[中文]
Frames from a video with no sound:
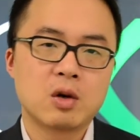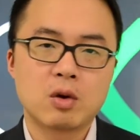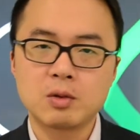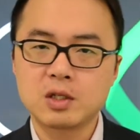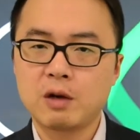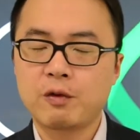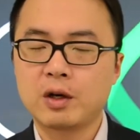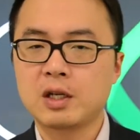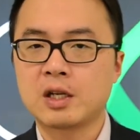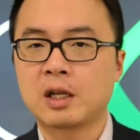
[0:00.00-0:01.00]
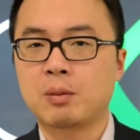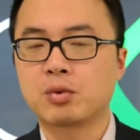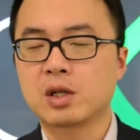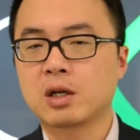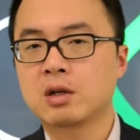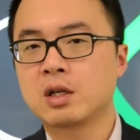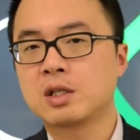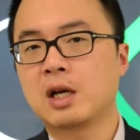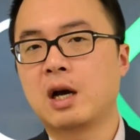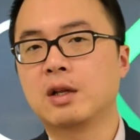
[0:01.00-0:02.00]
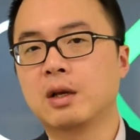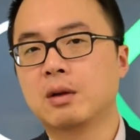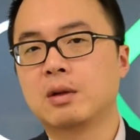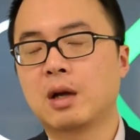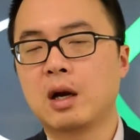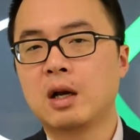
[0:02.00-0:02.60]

我们知道房地产它不是高科技行业啊，